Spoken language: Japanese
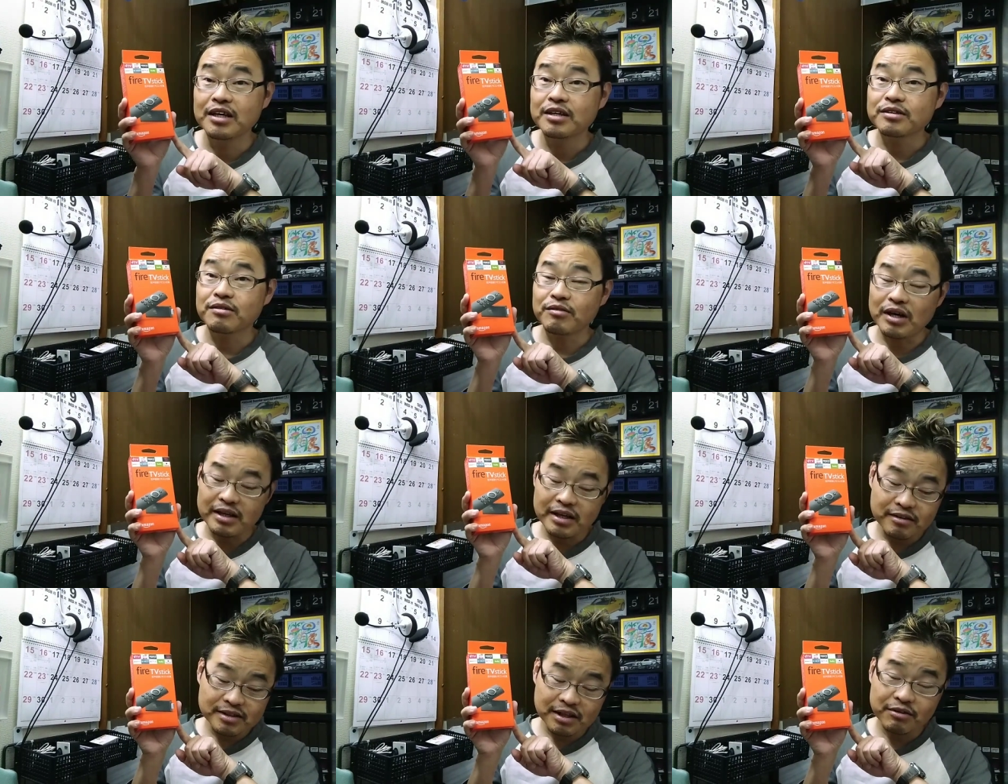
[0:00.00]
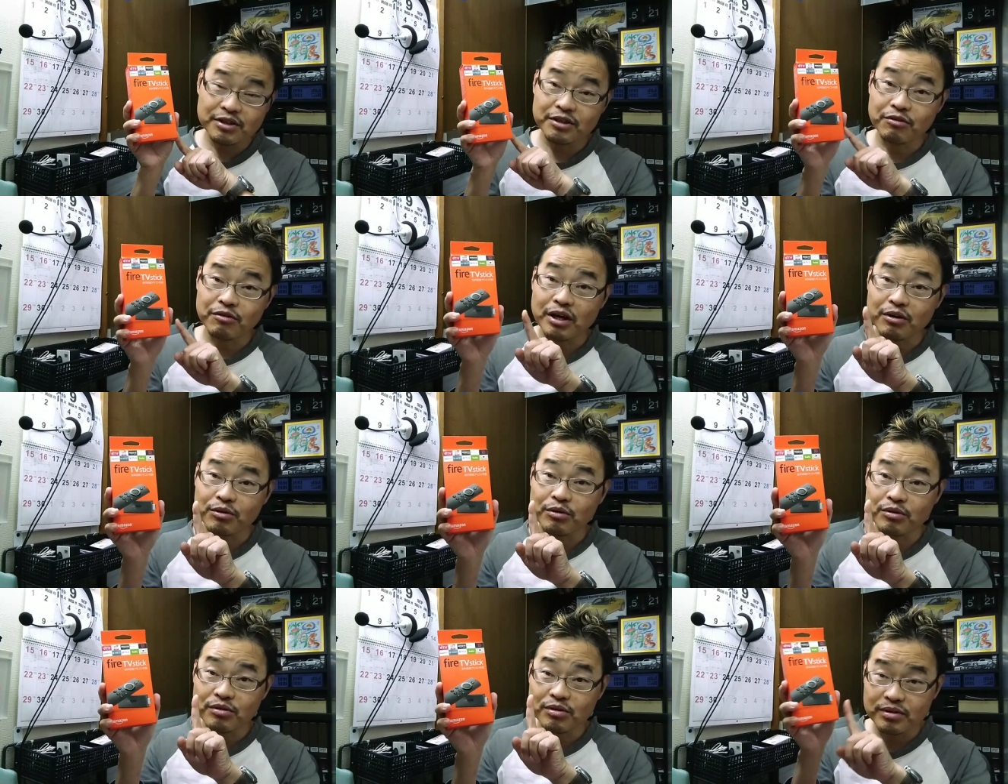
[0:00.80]
そのアレクサの機能が
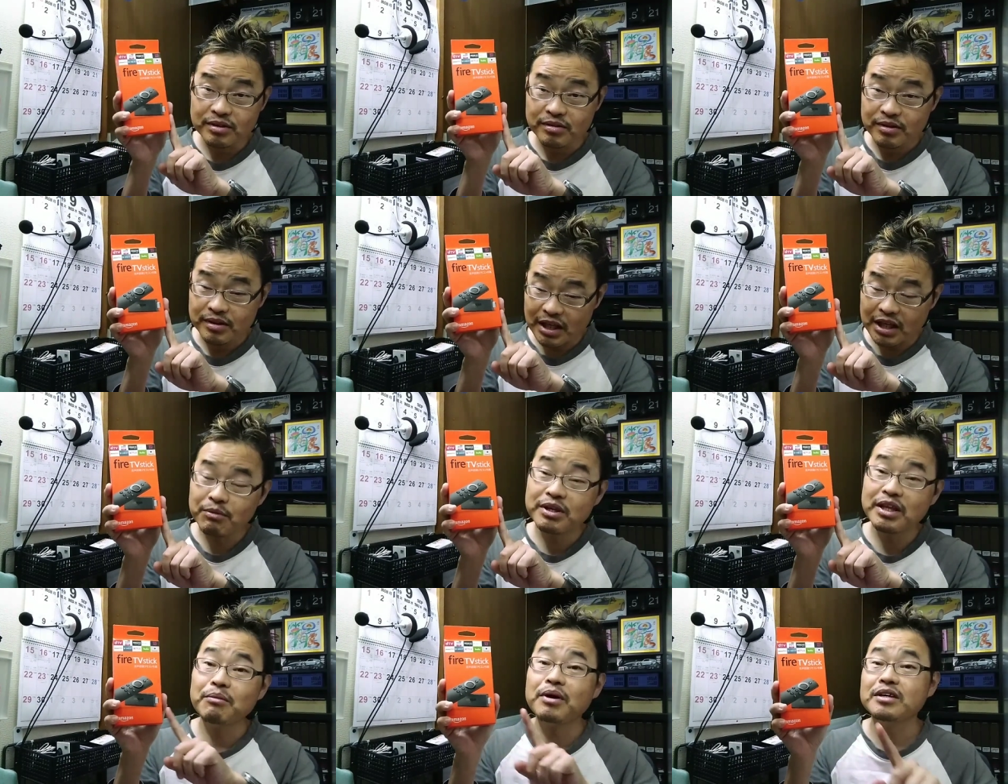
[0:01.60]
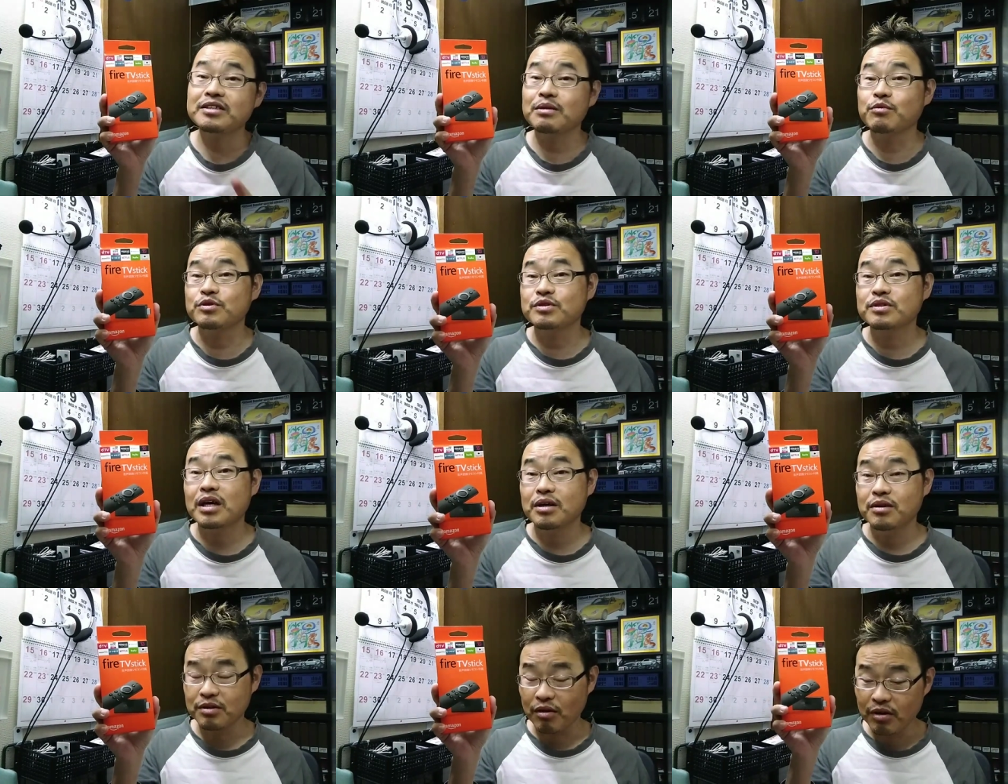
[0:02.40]
このテレビデバイスでも
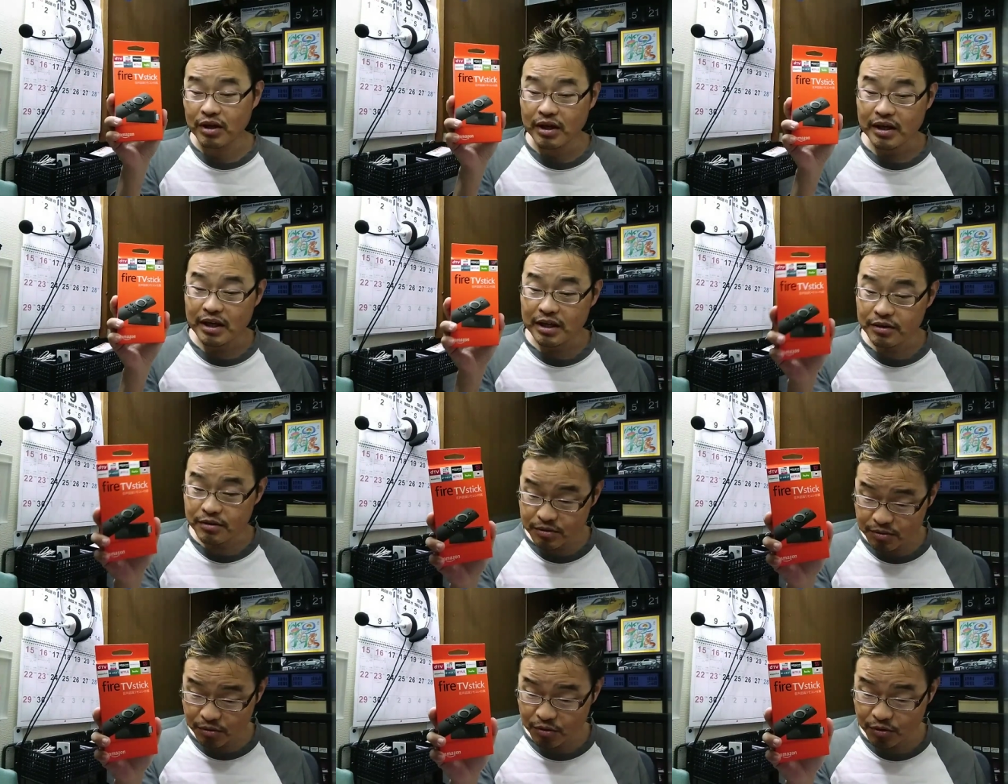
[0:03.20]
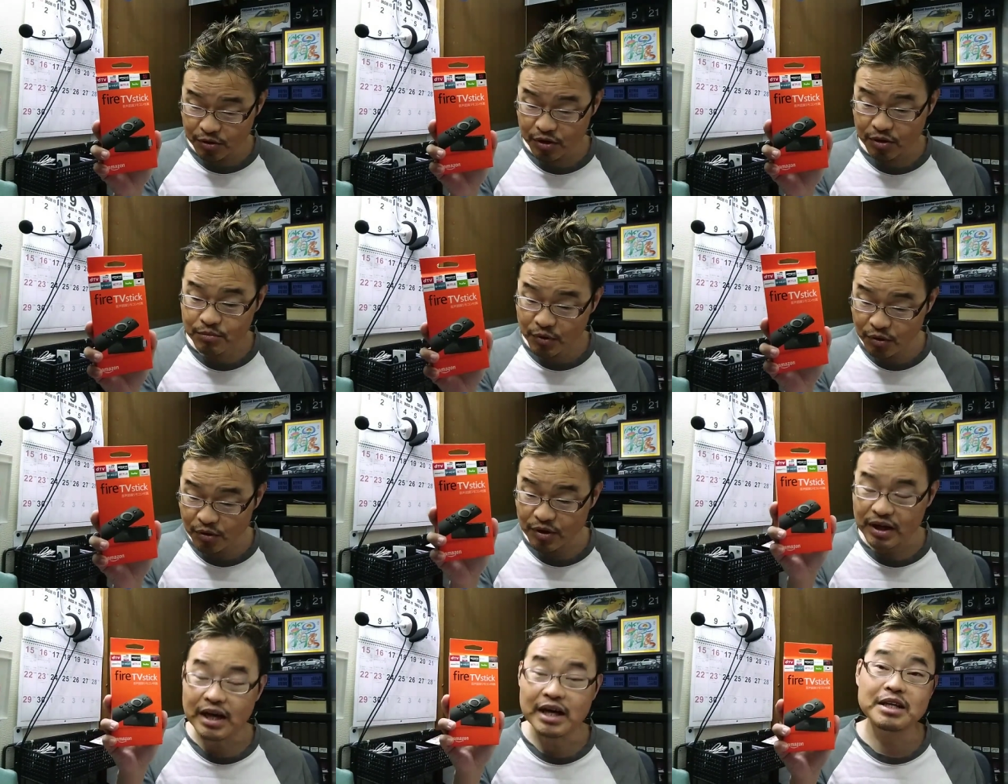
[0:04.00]
使えるというところ
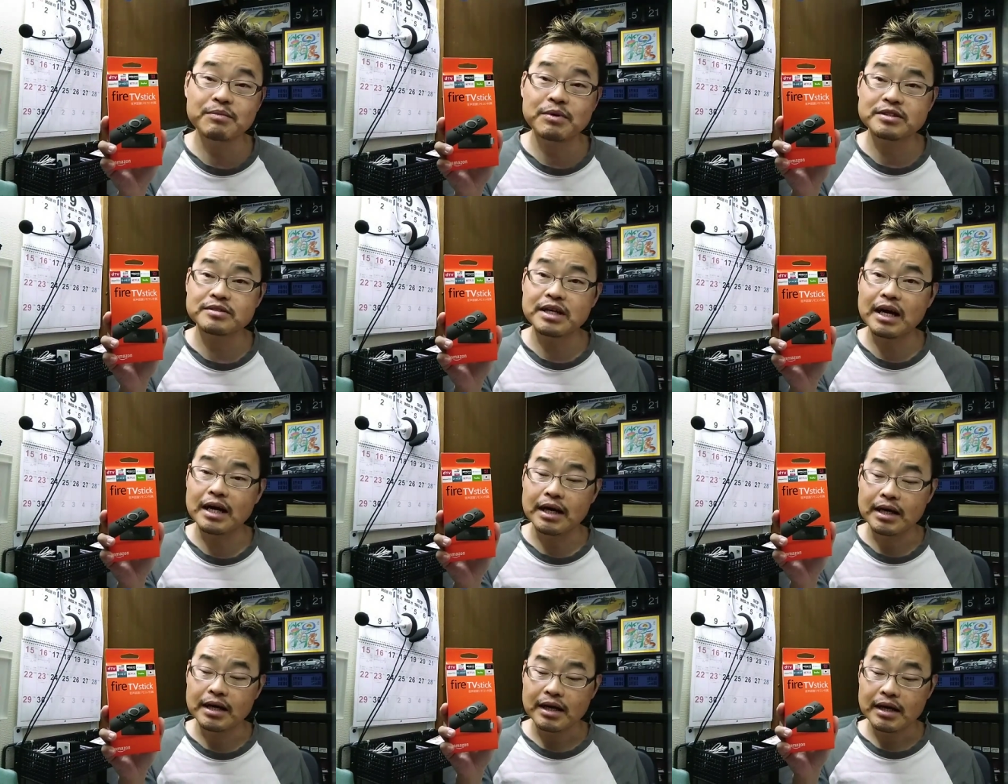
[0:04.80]
もありますが、